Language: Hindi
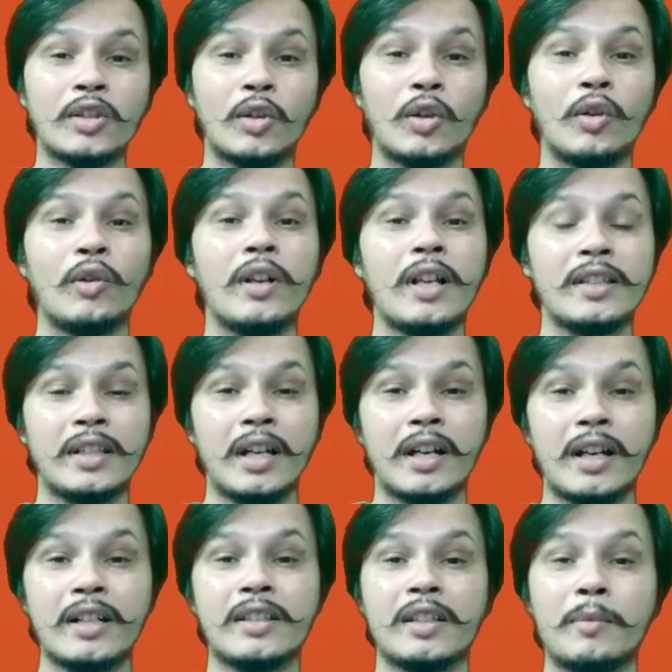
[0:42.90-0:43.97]
इस कोरोना
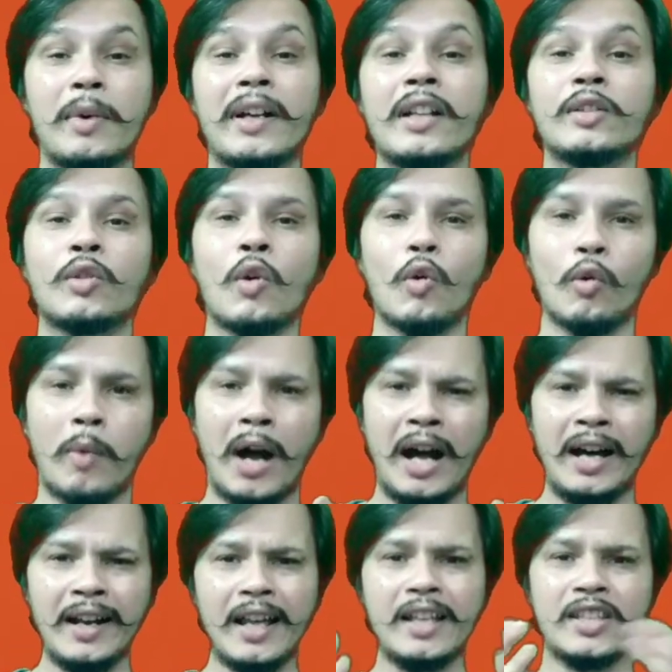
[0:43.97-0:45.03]
संकट से भारत को
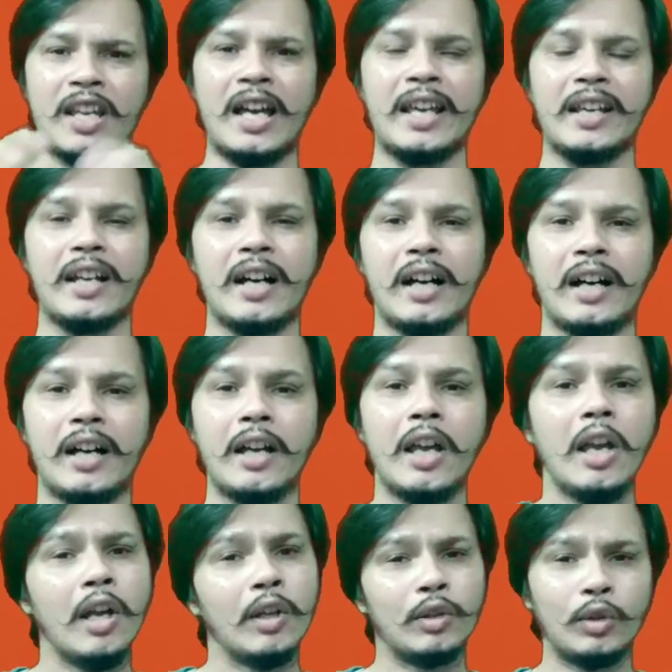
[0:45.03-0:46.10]
उभारा जाएगा
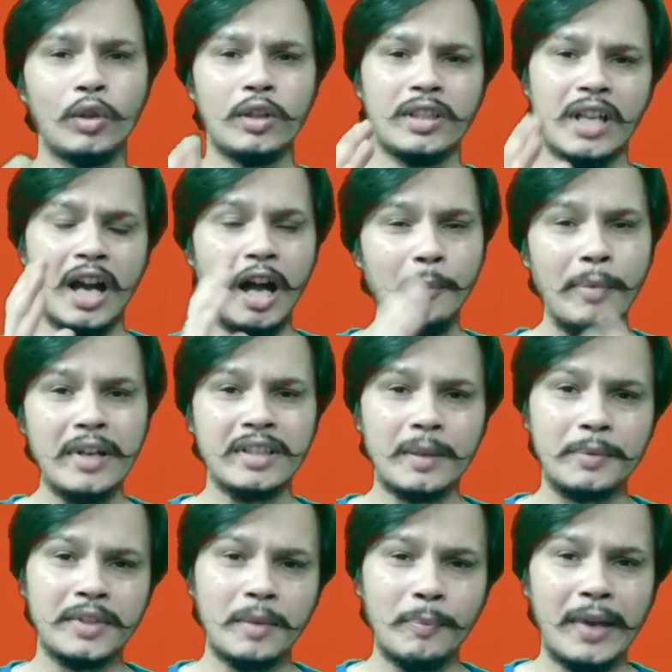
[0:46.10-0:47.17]
तो यहाँ पर
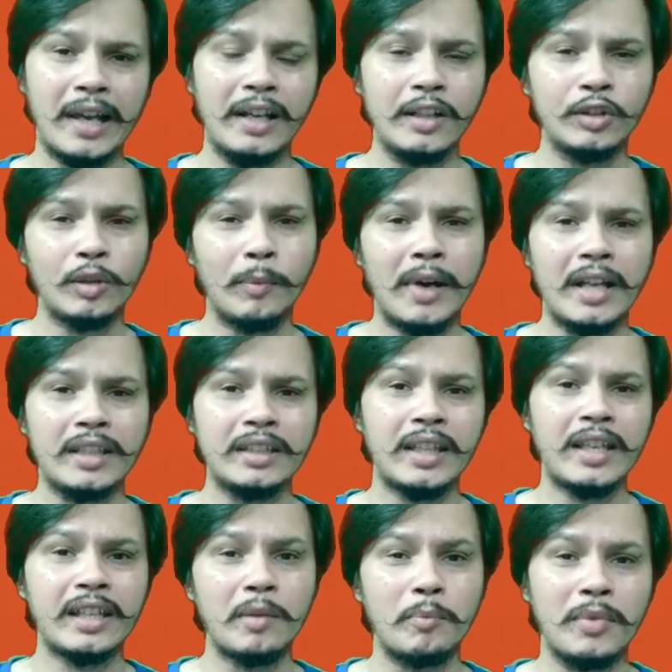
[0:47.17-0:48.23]
सबसे पहले तो बात यह
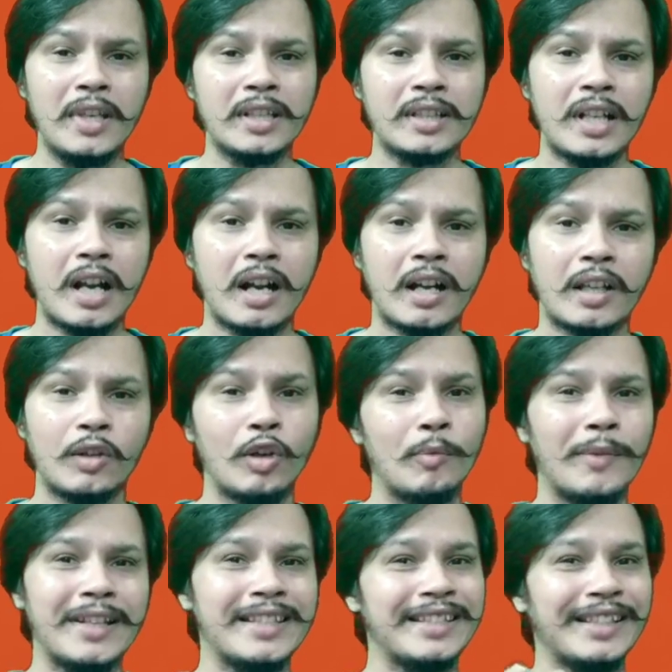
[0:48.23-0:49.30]
है कि 20 लाख करोड़
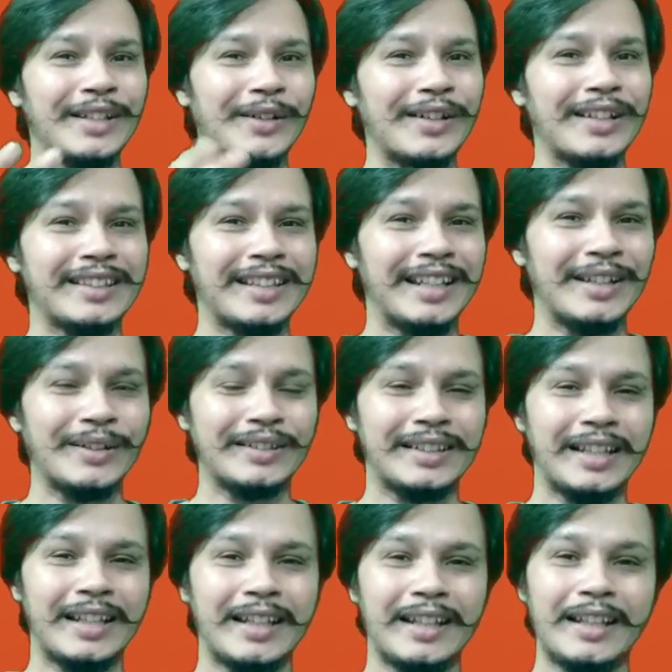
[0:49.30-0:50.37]
में जीरो कितने
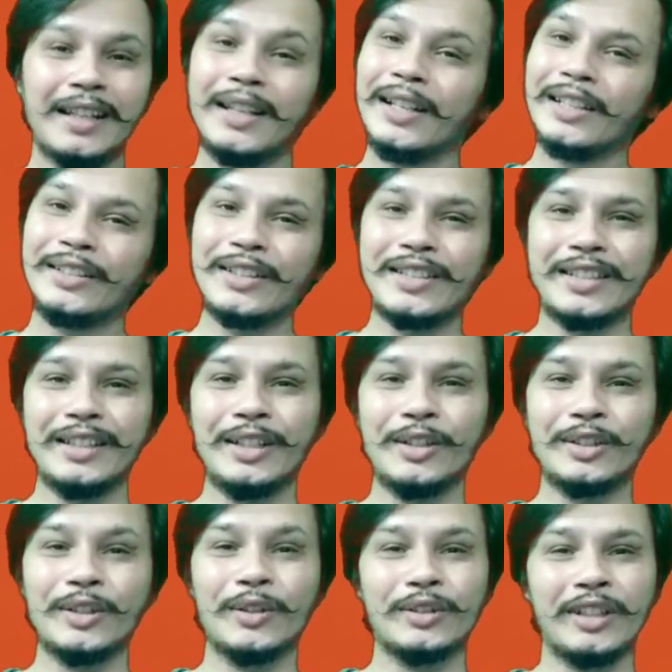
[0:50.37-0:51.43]
होते हैं तो जीरो
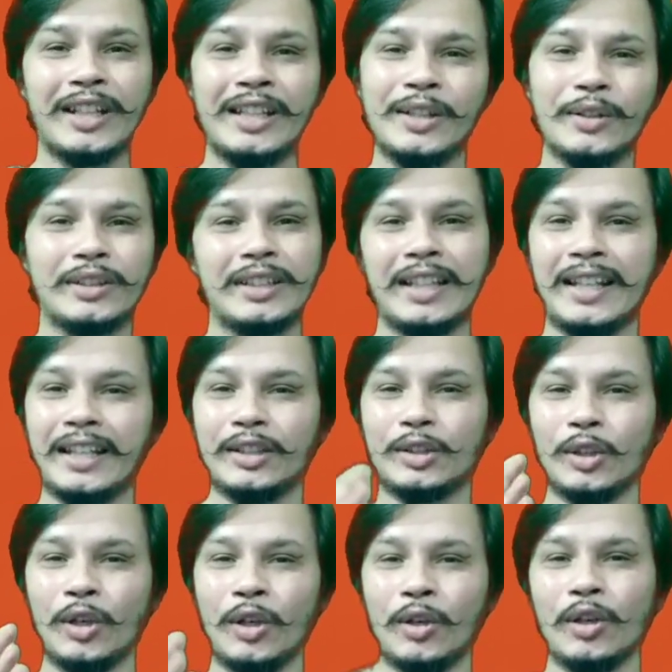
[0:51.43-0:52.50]
तो उतना ही होते हैं
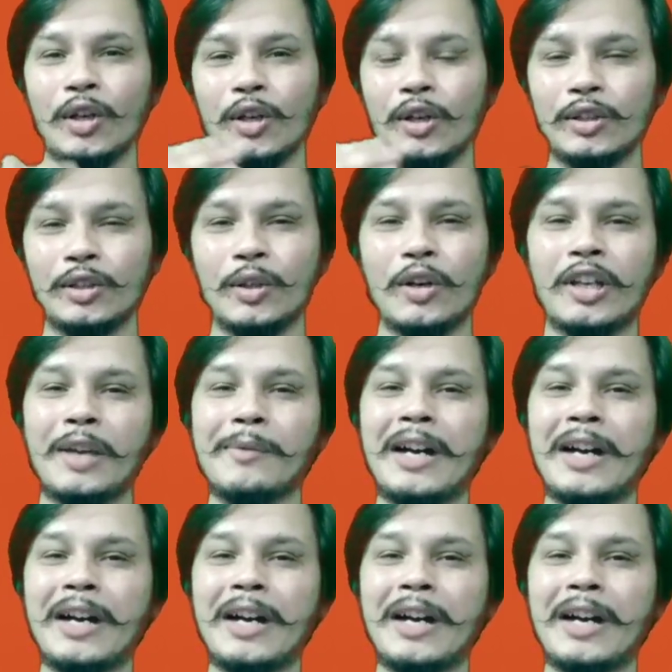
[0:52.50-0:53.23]
दो और दो के